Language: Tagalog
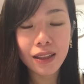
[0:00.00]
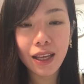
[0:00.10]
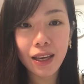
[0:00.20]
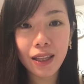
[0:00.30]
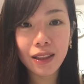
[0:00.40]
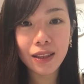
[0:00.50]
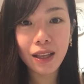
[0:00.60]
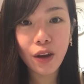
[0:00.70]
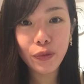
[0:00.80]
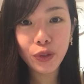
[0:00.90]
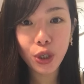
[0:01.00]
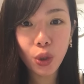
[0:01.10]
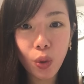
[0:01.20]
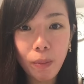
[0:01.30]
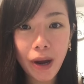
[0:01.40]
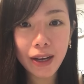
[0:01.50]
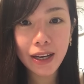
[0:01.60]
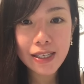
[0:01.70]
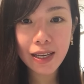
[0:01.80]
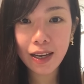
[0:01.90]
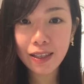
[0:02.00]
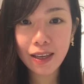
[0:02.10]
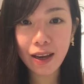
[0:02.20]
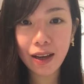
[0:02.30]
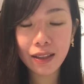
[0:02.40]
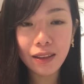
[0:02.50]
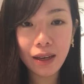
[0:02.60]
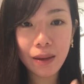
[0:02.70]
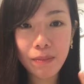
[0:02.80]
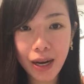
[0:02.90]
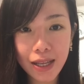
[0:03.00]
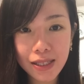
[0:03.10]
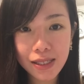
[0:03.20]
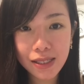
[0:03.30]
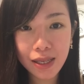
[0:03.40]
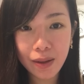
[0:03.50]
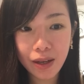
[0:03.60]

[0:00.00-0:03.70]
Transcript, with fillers: Then, after kong manganak sa kanya, 3 months,